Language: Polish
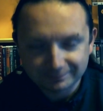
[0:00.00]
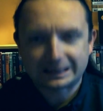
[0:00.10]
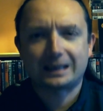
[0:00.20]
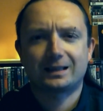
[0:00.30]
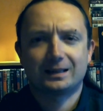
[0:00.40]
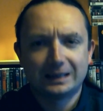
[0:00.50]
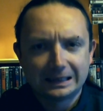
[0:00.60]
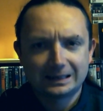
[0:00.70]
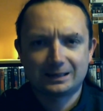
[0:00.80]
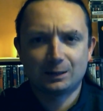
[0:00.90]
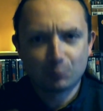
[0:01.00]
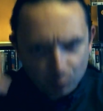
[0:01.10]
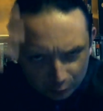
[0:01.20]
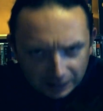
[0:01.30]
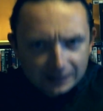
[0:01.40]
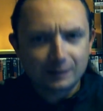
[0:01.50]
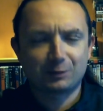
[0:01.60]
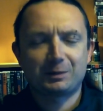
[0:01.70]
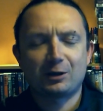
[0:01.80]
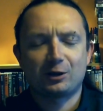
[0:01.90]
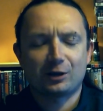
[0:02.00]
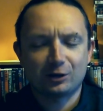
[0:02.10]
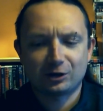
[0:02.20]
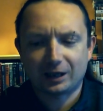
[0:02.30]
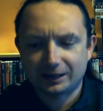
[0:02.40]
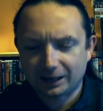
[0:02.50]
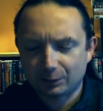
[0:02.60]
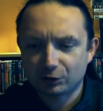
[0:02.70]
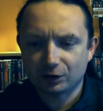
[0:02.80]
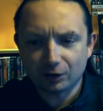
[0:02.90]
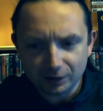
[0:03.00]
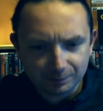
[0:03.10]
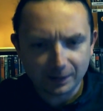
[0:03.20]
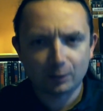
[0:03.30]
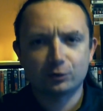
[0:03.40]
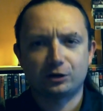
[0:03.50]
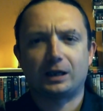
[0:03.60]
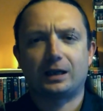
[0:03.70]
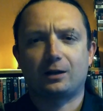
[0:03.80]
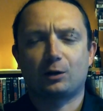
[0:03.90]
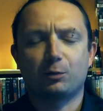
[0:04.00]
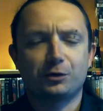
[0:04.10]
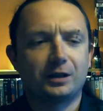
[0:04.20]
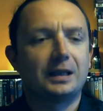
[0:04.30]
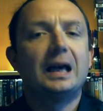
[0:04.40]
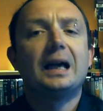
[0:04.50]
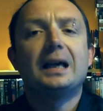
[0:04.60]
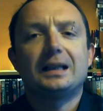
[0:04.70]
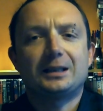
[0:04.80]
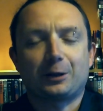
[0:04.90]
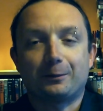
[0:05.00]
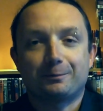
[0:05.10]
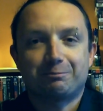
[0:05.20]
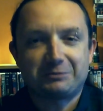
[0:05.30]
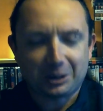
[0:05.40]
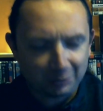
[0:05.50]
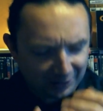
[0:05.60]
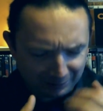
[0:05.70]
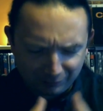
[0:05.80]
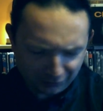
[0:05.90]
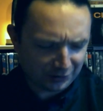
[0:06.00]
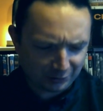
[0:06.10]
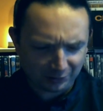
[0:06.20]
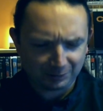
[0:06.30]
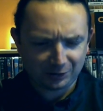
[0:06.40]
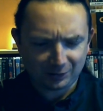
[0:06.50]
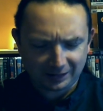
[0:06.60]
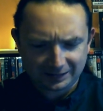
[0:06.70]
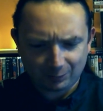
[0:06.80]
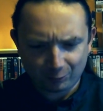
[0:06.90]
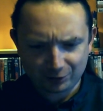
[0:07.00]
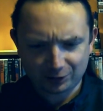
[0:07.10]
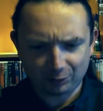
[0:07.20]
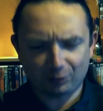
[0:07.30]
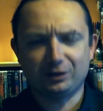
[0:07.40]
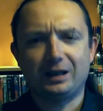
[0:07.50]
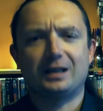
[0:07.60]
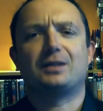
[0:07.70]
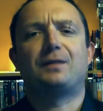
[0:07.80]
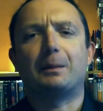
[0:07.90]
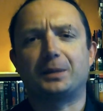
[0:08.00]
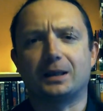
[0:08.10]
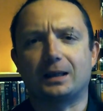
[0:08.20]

Tak z tym rudzielcem z pierwszej części, hajtają się, no i mają dzieciaka rok później. I co? Dracula zrobi wszystko, żeby się okazało, że to jest wampir.